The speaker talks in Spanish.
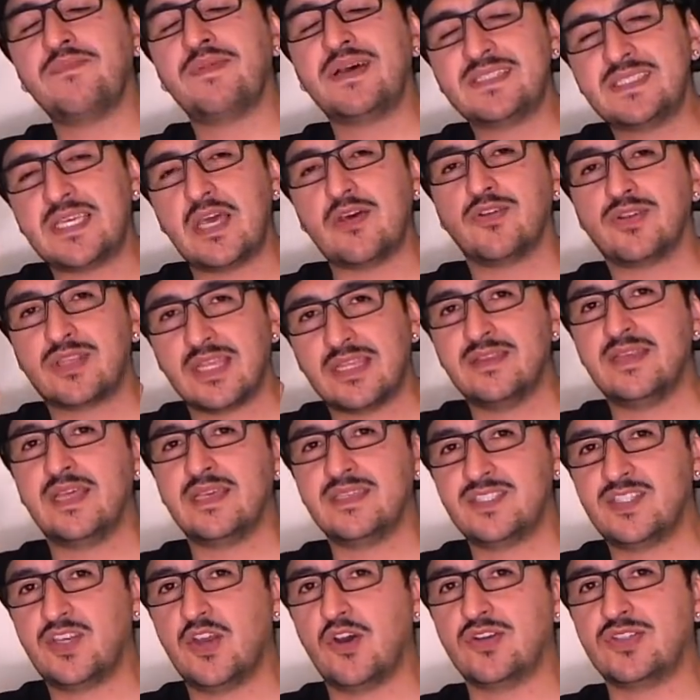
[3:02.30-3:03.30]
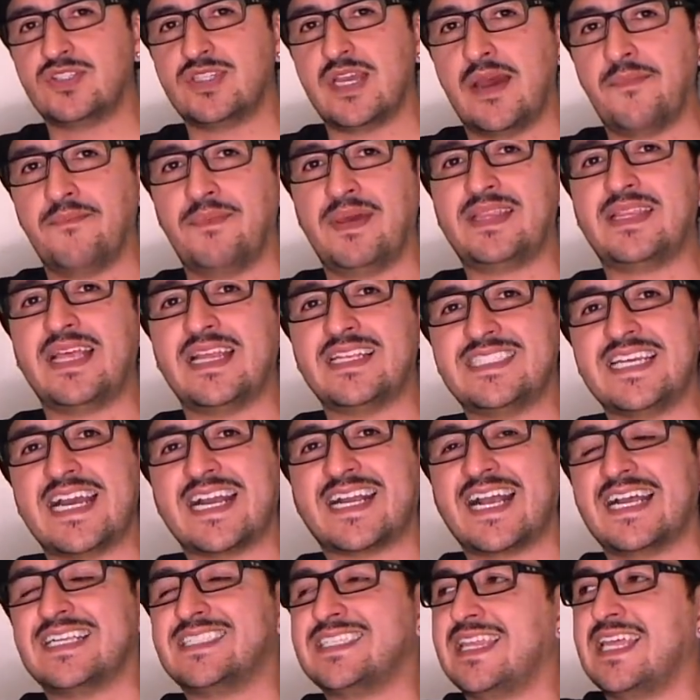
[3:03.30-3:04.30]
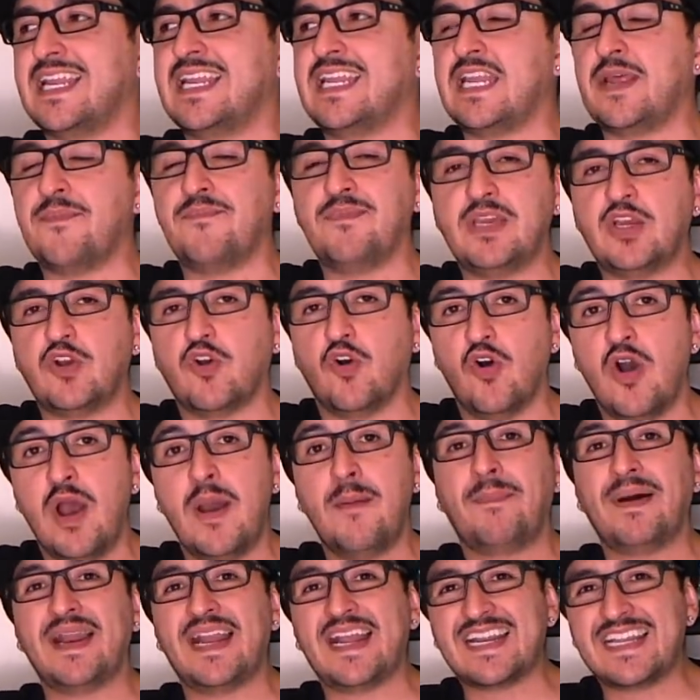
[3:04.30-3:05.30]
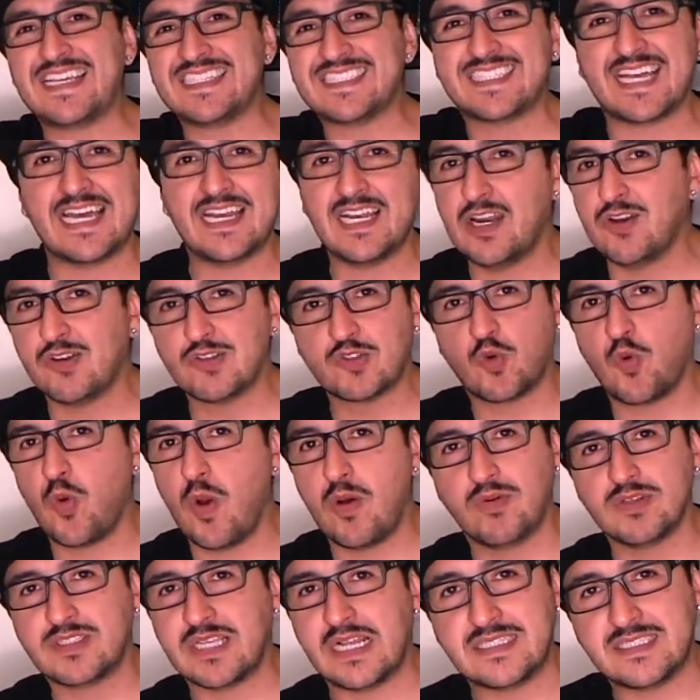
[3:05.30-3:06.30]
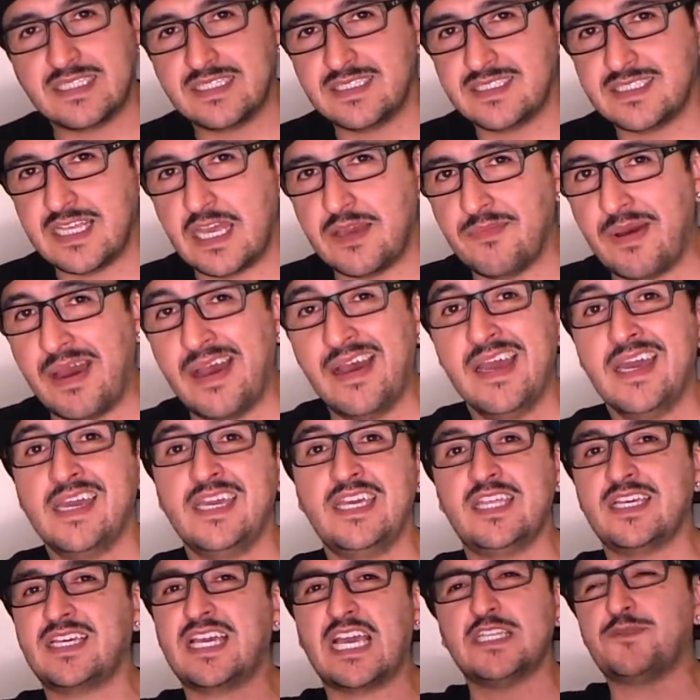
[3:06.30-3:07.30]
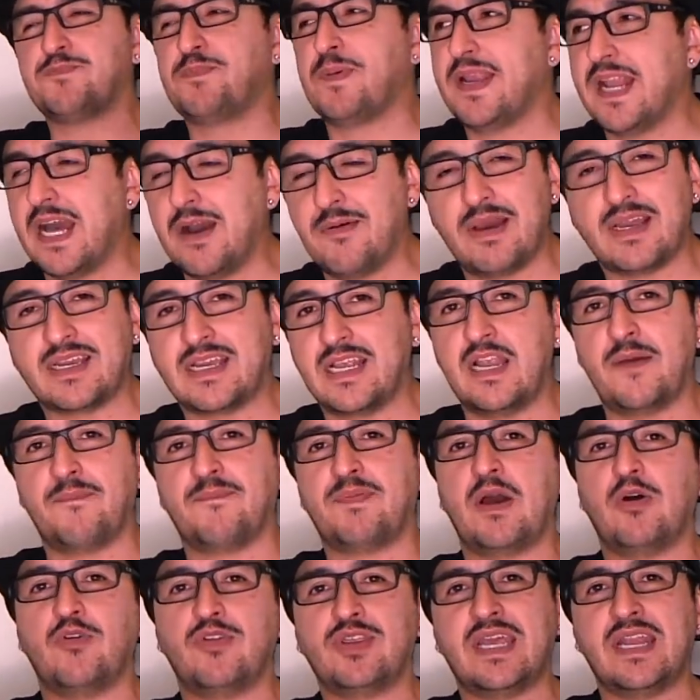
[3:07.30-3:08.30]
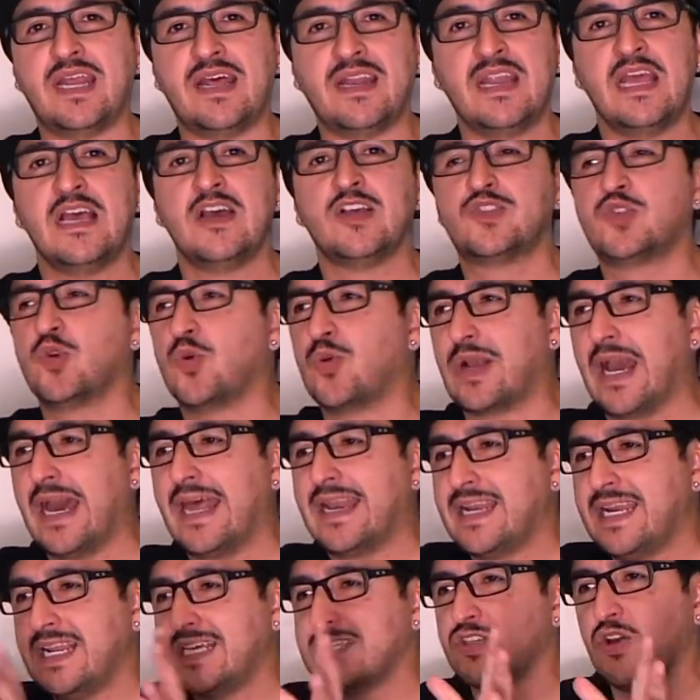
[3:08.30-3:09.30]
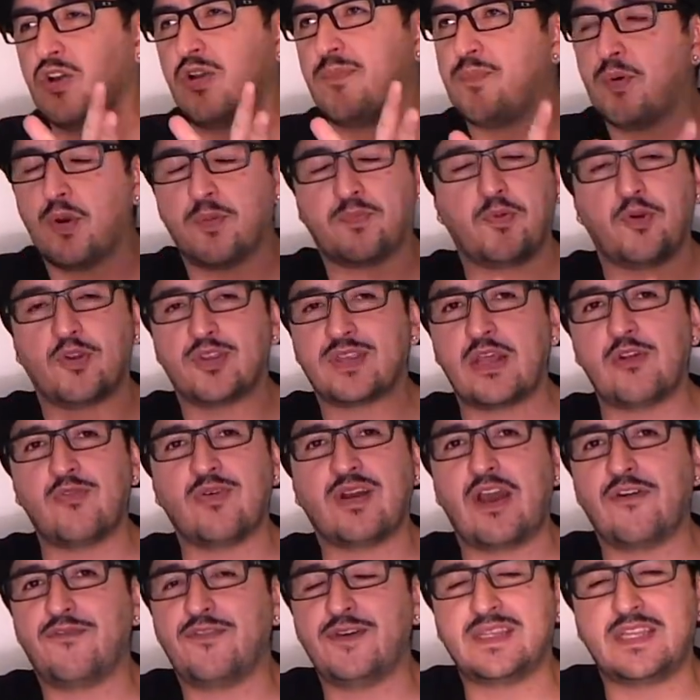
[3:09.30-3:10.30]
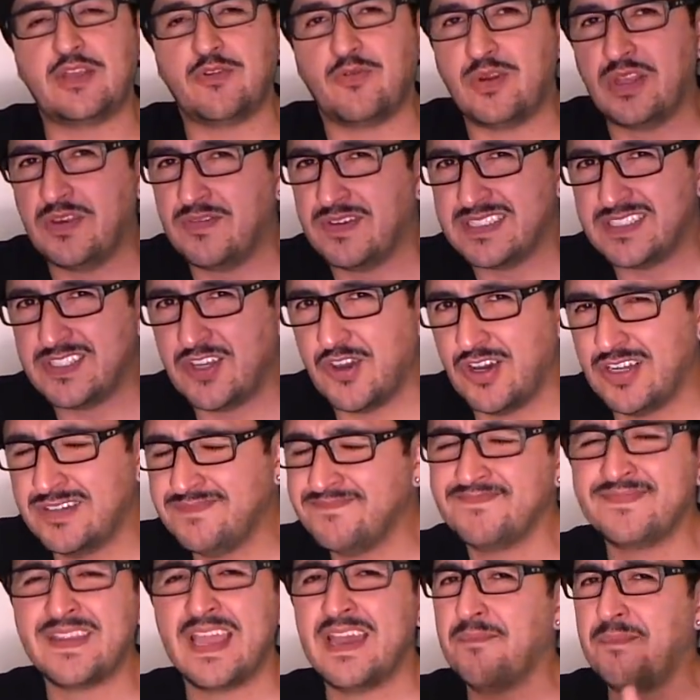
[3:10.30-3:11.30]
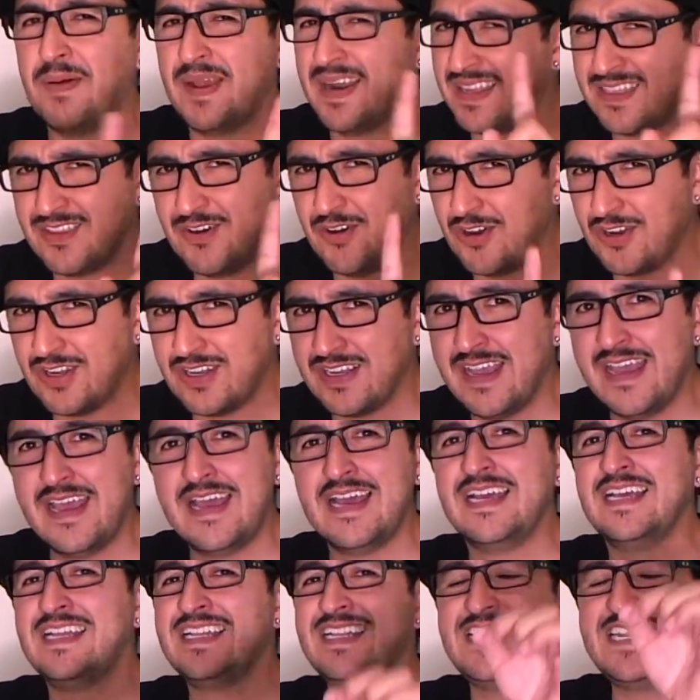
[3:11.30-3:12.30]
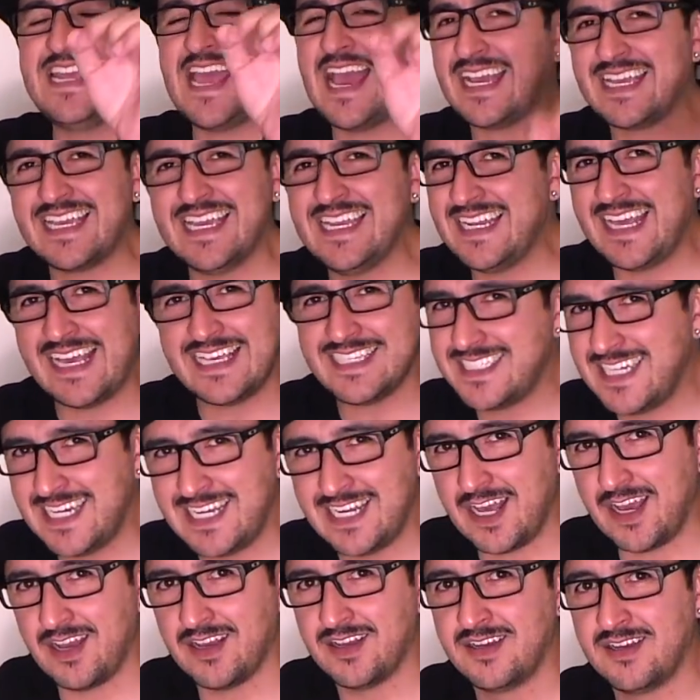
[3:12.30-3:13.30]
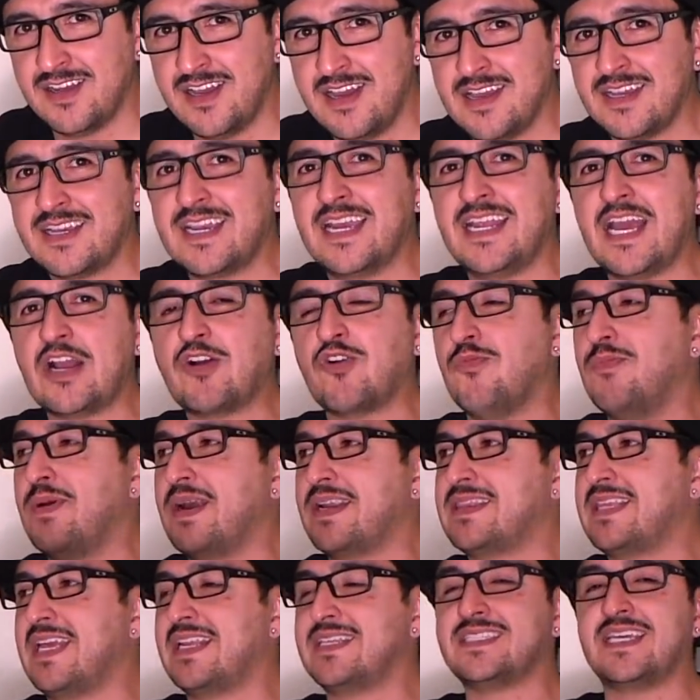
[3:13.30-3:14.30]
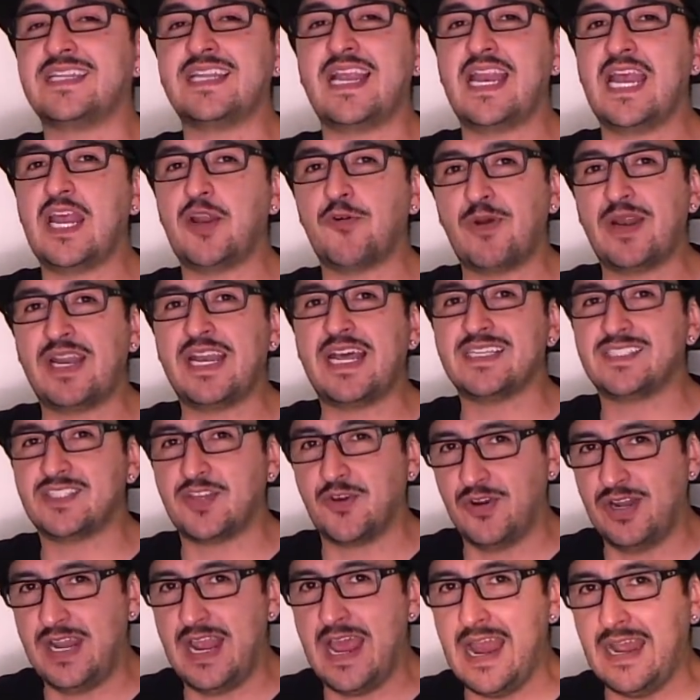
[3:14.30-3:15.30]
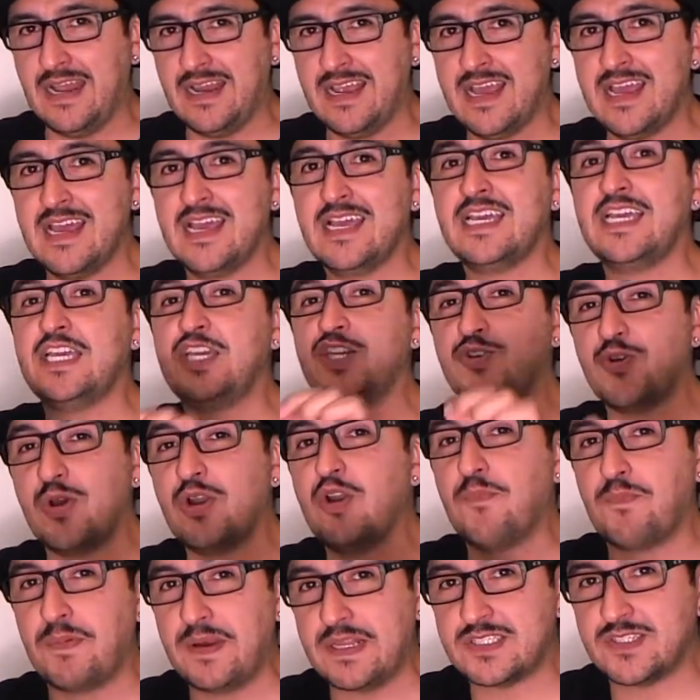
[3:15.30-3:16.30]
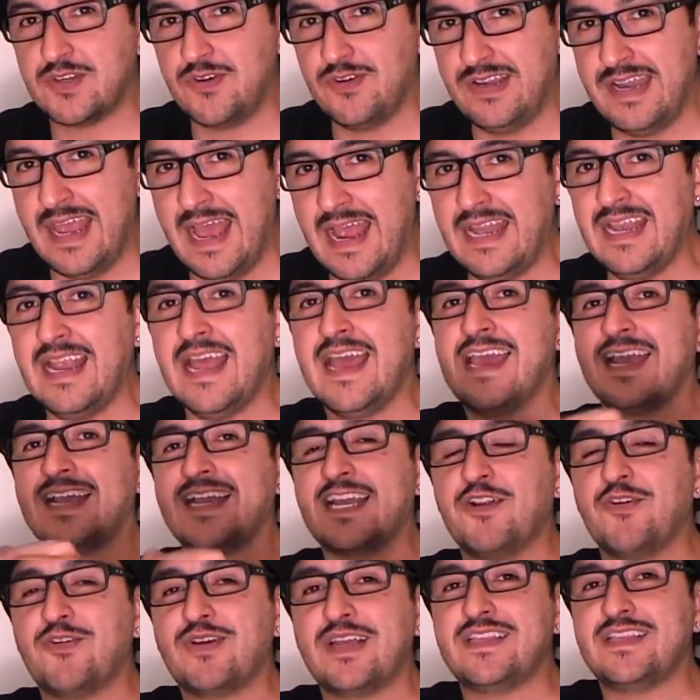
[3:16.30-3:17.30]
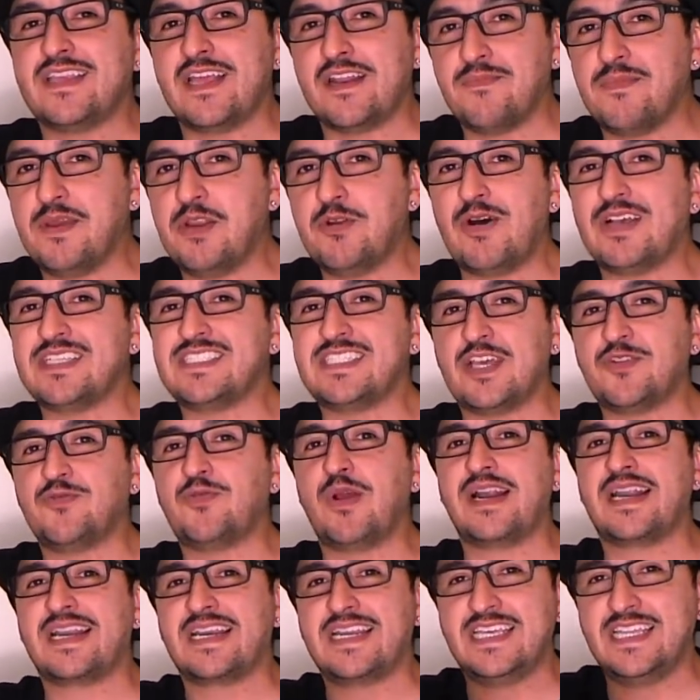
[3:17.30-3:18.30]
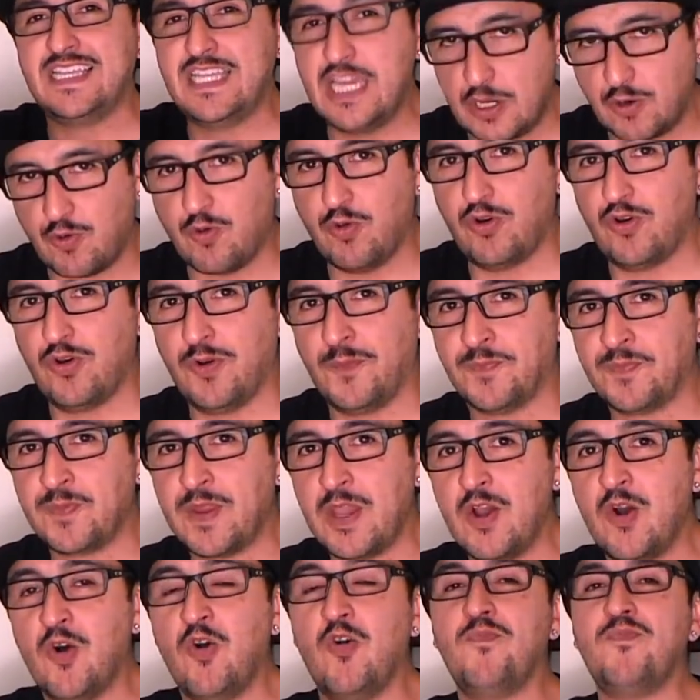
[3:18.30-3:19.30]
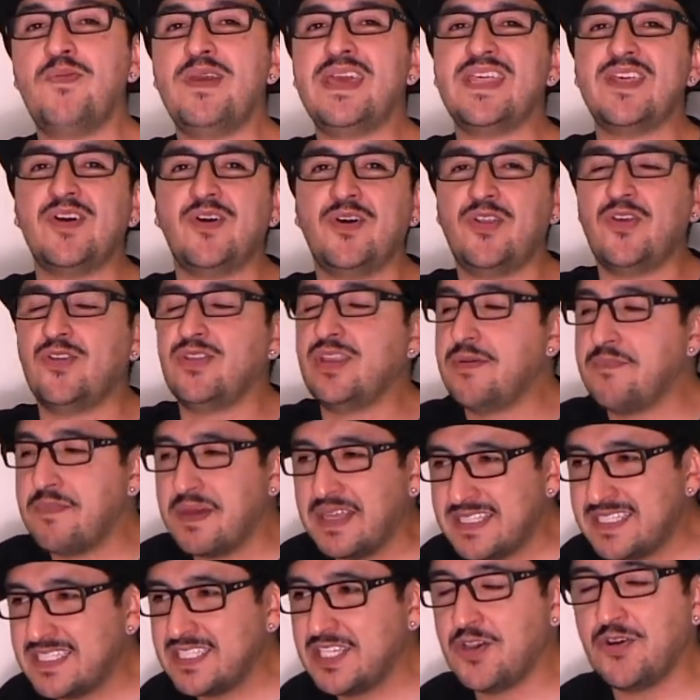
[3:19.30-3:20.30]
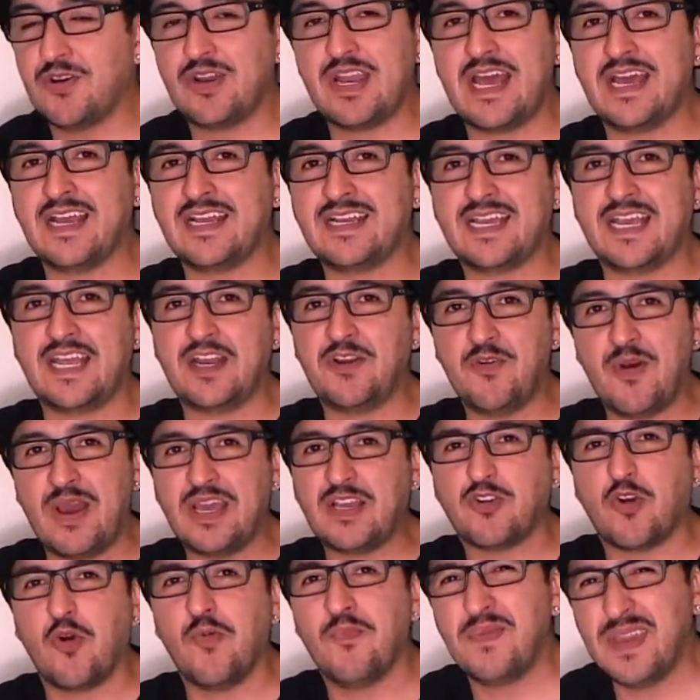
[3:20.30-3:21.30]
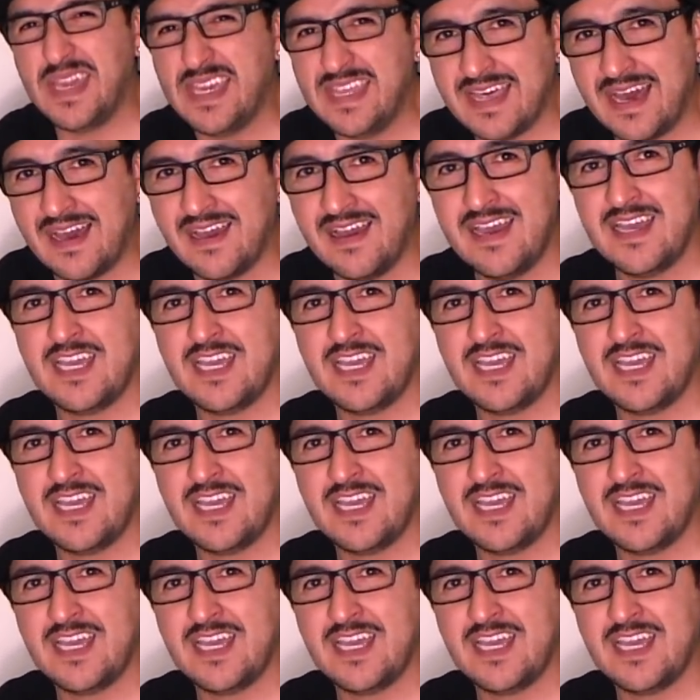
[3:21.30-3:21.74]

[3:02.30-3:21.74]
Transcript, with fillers: demasiado tendenciosa, meterse a casa del enemigo para rascarle los huevos al sistema. ¿Y qué esperaba? ¿Que le aplaudieran su carrera solo por portar un gafete de Univisión? Perdón, ni aquí ni en China. Quería convertirse en el héroe nacional y yo en lo personal creo que terminó haciendo el ridículo. Un video donde mencionan que no hay comida